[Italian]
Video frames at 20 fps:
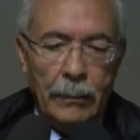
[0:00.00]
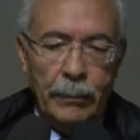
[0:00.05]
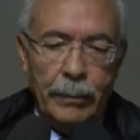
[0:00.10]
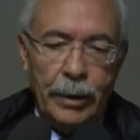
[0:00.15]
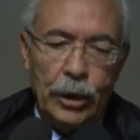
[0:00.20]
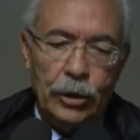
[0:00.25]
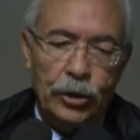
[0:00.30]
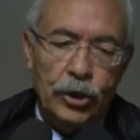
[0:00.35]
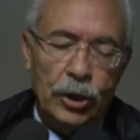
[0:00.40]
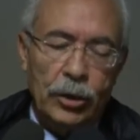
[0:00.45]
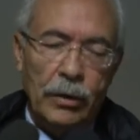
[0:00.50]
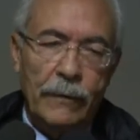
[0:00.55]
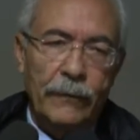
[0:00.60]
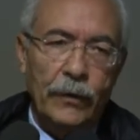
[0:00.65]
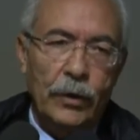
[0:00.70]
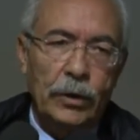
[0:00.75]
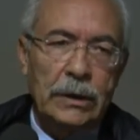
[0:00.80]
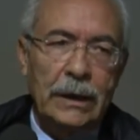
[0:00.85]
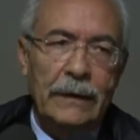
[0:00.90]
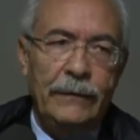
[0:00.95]
Però ci
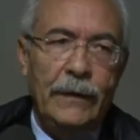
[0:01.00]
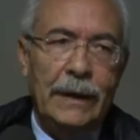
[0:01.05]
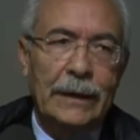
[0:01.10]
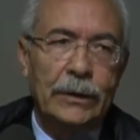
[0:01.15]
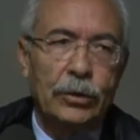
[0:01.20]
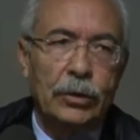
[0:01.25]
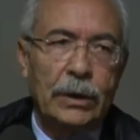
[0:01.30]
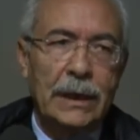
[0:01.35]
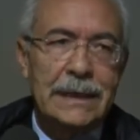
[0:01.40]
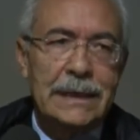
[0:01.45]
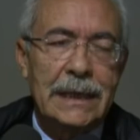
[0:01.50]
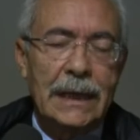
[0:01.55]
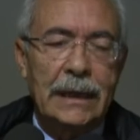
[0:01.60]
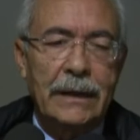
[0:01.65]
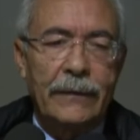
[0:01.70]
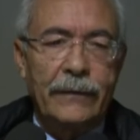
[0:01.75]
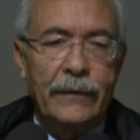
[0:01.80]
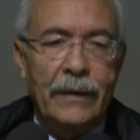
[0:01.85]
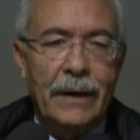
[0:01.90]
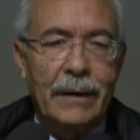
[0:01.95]
conforta il fatto che è
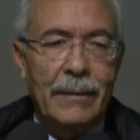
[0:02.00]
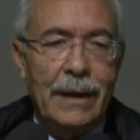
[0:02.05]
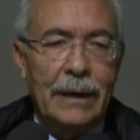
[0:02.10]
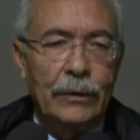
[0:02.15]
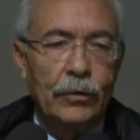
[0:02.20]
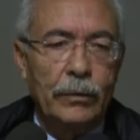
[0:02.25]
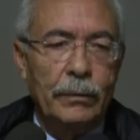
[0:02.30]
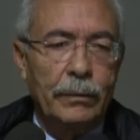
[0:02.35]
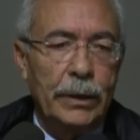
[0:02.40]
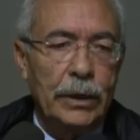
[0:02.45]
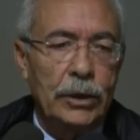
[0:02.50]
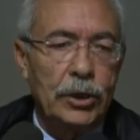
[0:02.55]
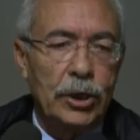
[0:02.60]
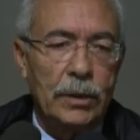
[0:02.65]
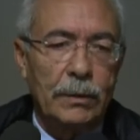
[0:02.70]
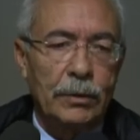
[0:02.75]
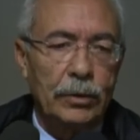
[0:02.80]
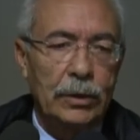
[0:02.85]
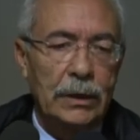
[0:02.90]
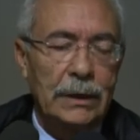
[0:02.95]
stato affermato un
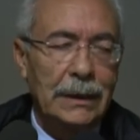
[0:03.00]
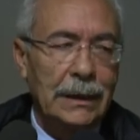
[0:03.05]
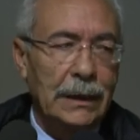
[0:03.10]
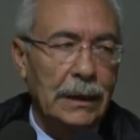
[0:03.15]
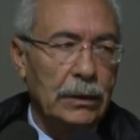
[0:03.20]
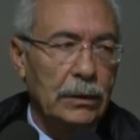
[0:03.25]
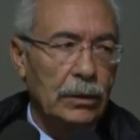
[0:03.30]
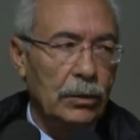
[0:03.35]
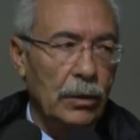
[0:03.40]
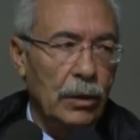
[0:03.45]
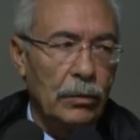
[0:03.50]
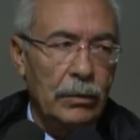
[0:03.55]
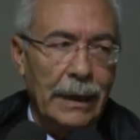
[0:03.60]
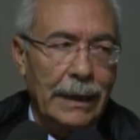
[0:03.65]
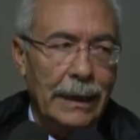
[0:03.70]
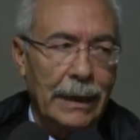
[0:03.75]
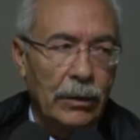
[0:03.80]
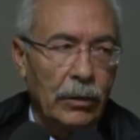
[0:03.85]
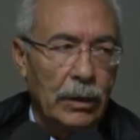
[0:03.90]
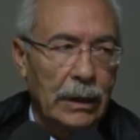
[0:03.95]
principio di diritto e
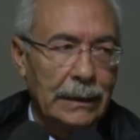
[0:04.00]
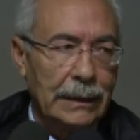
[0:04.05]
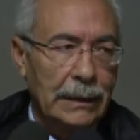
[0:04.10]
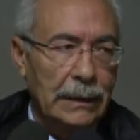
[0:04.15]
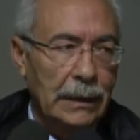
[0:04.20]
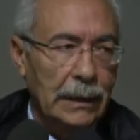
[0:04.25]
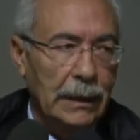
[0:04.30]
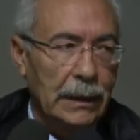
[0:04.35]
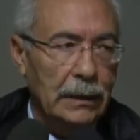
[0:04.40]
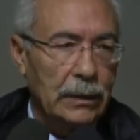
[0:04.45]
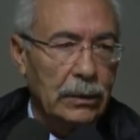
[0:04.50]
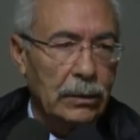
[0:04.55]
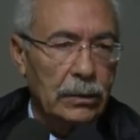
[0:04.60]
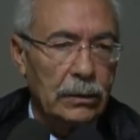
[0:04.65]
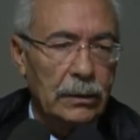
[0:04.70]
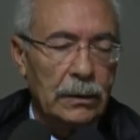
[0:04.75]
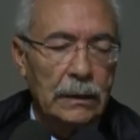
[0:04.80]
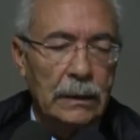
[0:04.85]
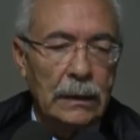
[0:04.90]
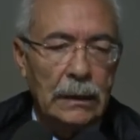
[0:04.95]
una regola di diritto.